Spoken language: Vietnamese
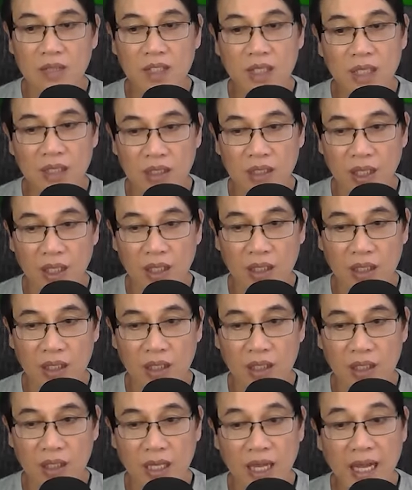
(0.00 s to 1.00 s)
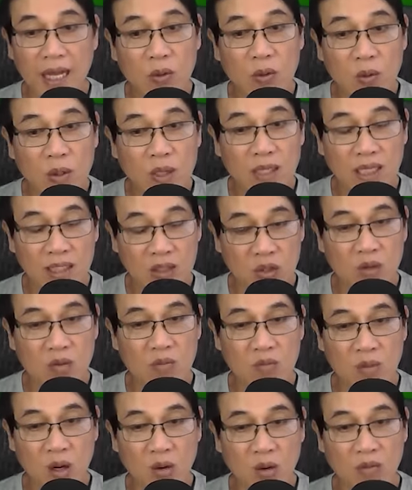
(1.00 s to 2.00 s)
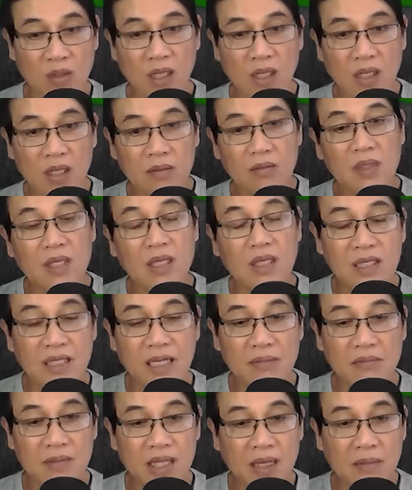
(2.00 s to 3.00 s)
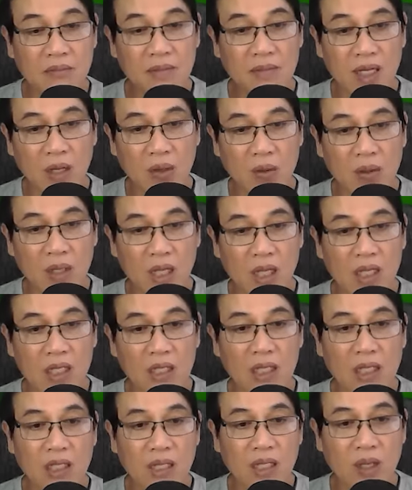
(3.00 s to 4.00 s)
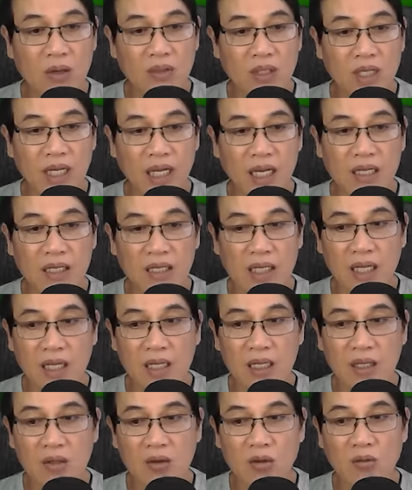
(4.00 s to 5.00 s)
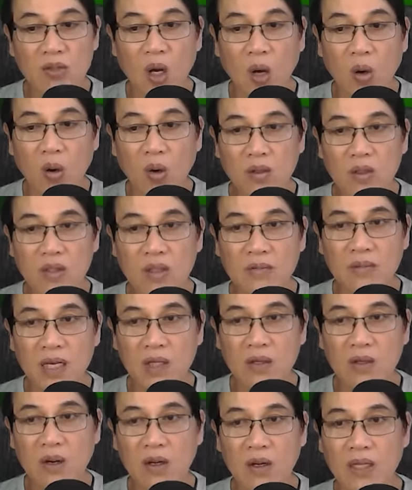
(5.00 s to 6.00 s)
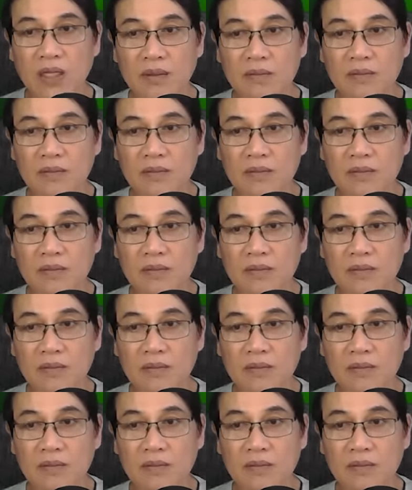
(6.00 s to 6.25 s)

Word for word: Với chị, anh Quân là số một, mưa dầm thấm lâu, cái kiểu gì anh ấy cũng đổ cho mà coi.